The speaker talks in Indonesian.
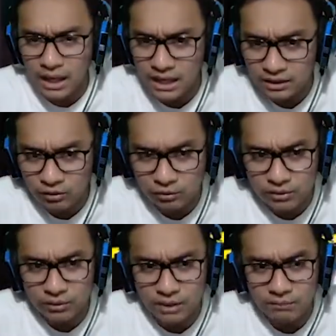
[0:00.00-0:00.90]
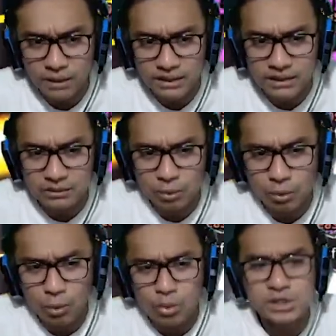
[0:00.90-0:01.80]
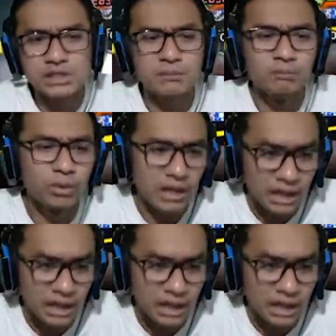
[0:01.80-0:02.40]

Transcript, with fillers: kali overwhelm body. Uh, tembur